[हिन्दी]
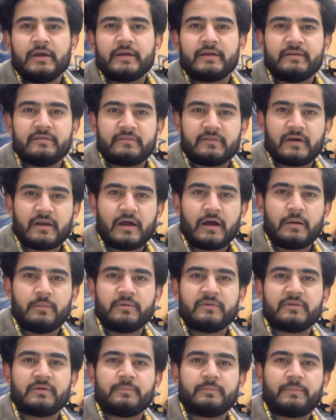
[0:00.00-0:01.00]
किस तरह हम
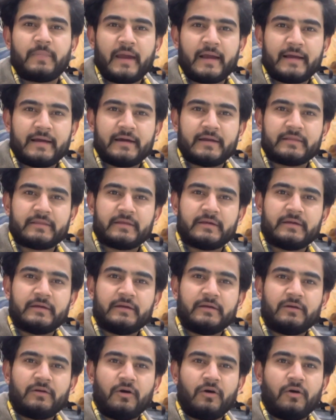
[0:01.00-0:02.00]
इसे पैक करते
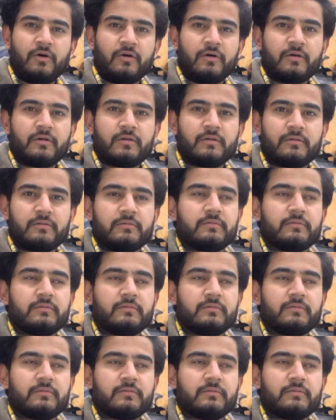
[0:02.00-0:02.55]
हैं और